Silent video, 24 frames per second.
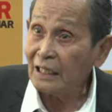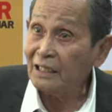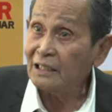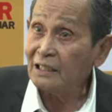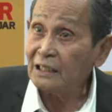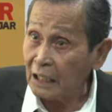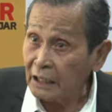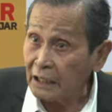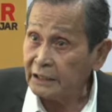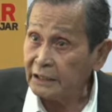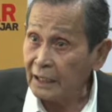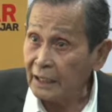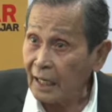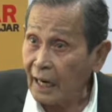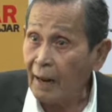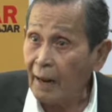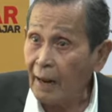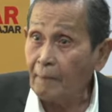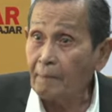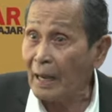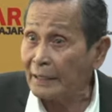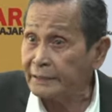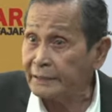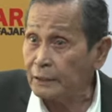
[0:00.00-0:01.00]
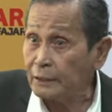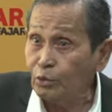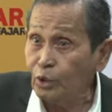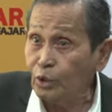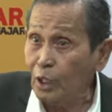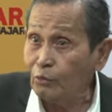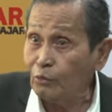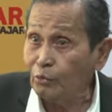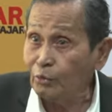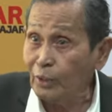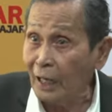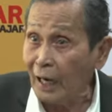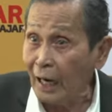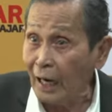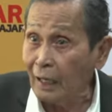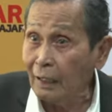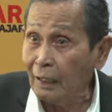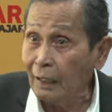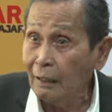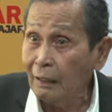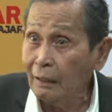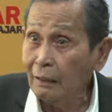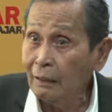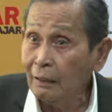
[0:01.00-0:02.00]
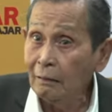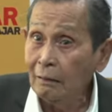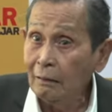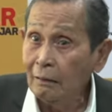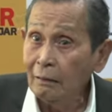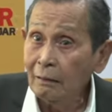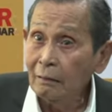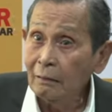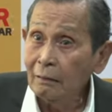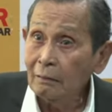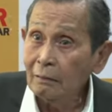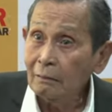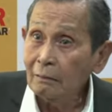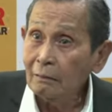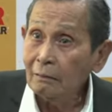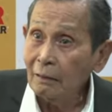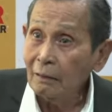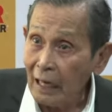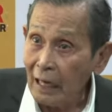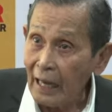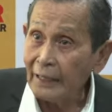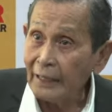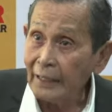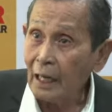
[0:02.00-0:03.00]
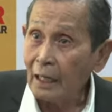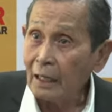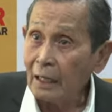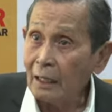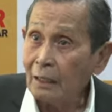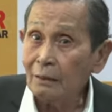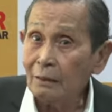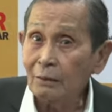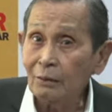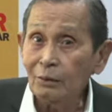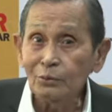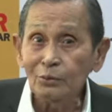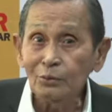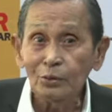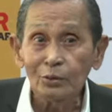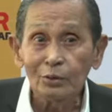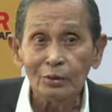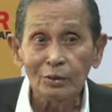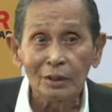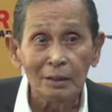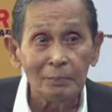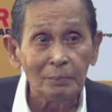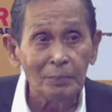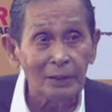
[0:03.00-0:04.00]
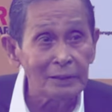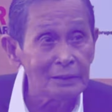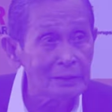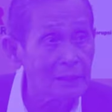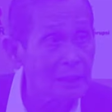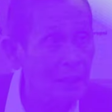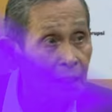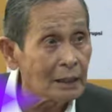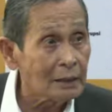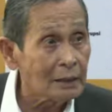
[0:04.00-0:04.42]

tercerah baca undang-undang layak layak untuk diberhentikan.